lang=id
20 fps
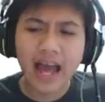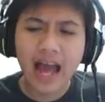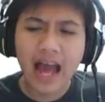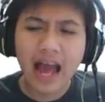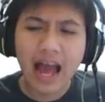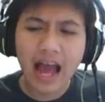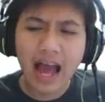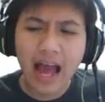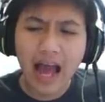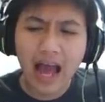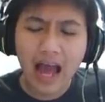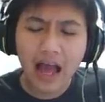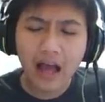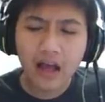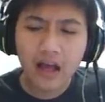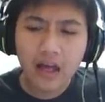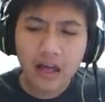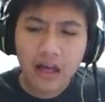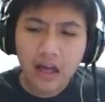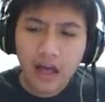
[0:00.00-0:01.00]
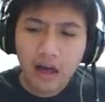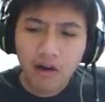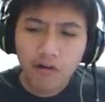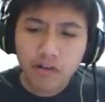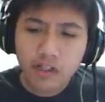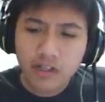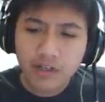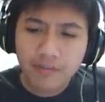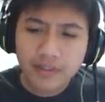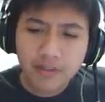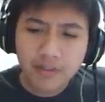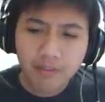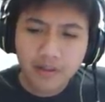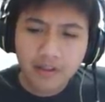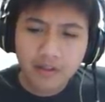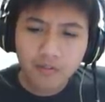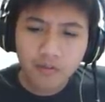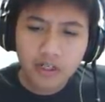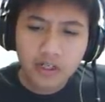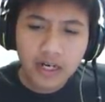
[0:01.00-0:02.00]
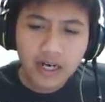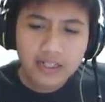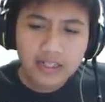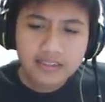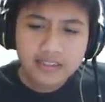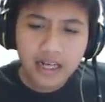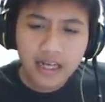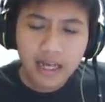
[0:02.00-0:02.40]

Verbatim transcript: ya aku tidak bisa bertemu dengan